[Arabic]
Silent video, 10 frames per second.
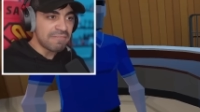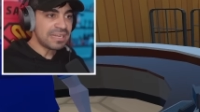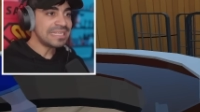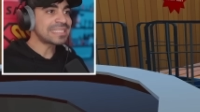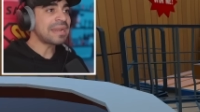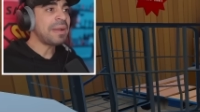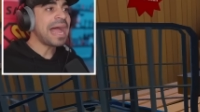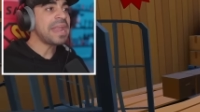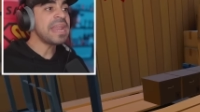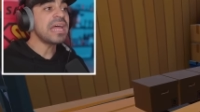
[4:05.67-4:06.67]
فالحين صار
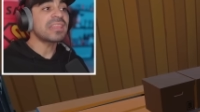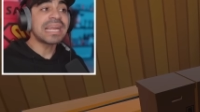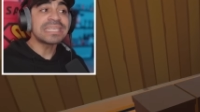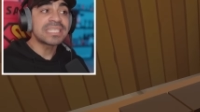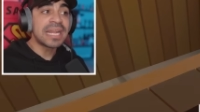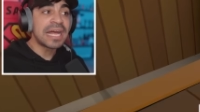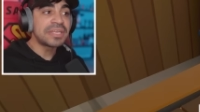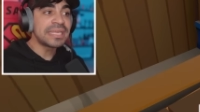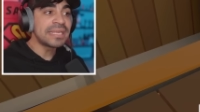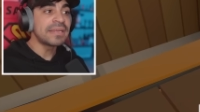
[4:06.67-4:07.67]
معنا ثلاث
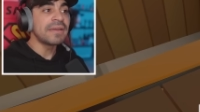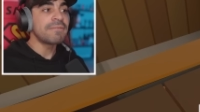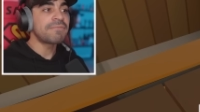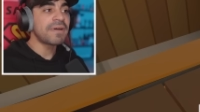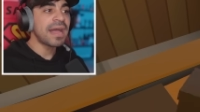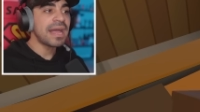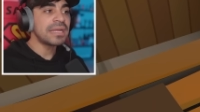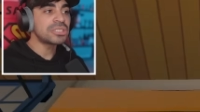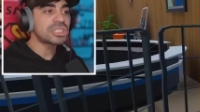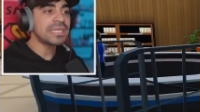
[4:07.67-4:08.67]
صناديق
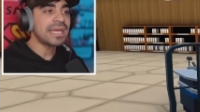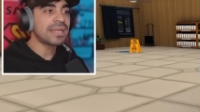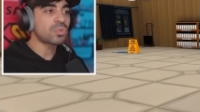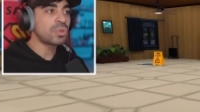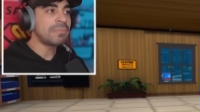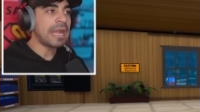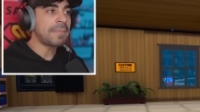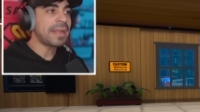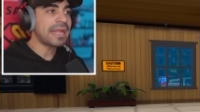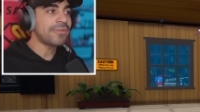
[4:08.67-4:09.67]
فنشيل على طول مع
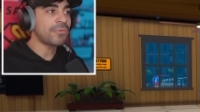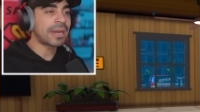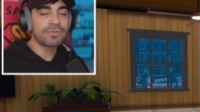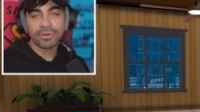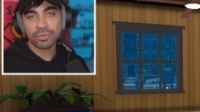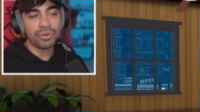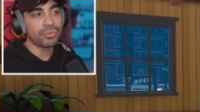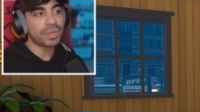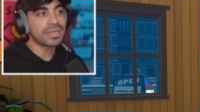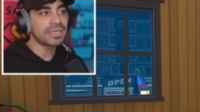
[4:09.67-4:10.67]
بعض وخلونا نروح
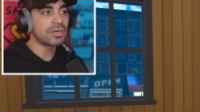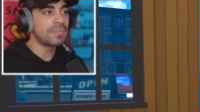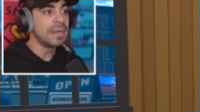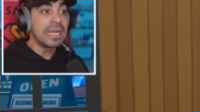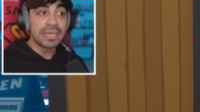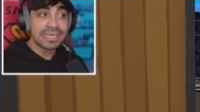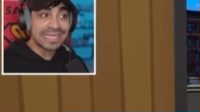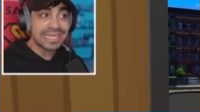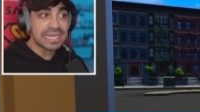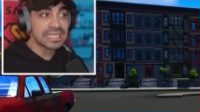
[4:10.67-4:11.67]
نوديهم
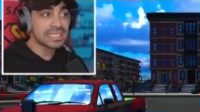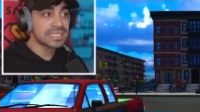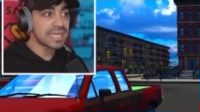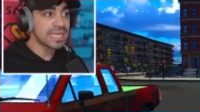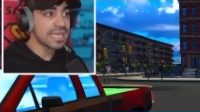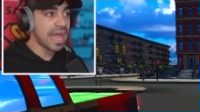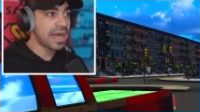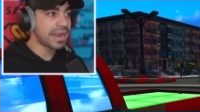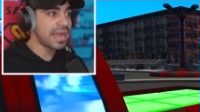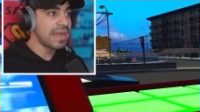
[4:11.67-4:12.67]
للسيارة